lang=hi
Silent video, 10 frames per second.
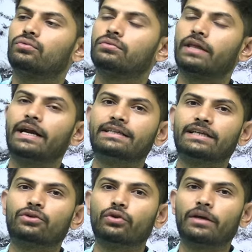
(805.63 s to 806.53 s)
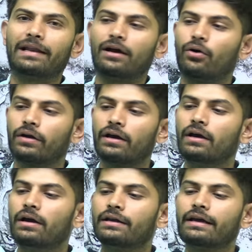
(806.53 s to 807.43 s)
थ्री से टू पे ले आओगे
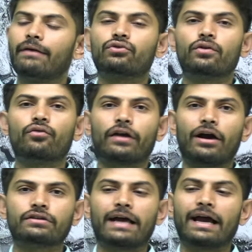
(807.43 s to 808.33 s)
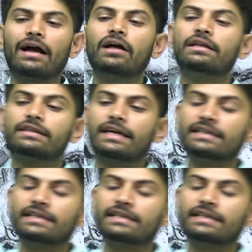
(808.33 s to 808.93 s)
ठीक है तो वो क्या हो जाएगा 3D